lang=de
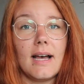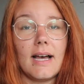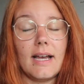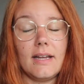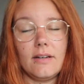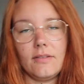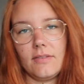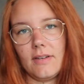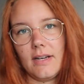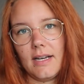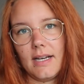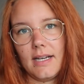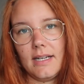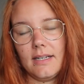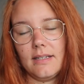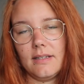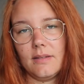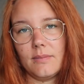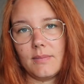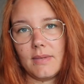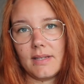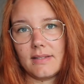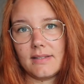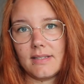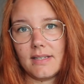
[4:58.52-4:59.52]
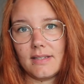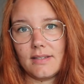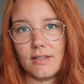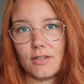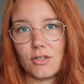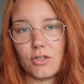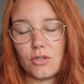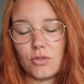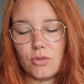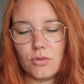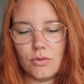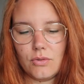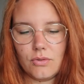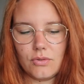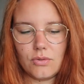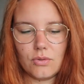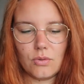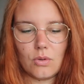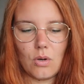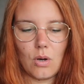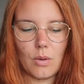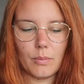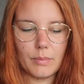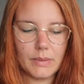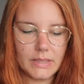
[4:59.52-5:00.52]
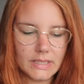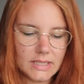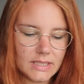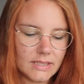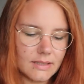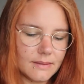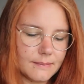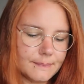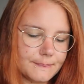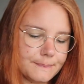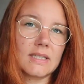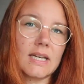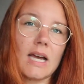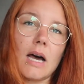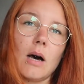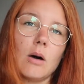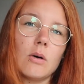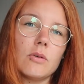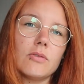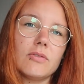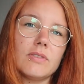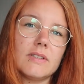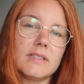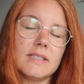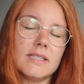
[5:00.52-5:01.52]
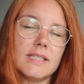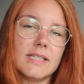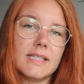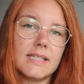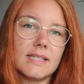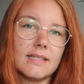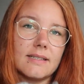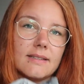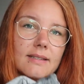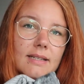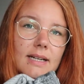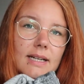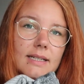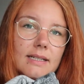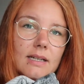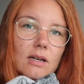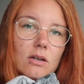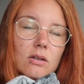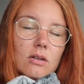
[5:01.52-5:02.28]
einfach alle immer sehr, sehr schön zu kombinieren. Grau finde ich ist halt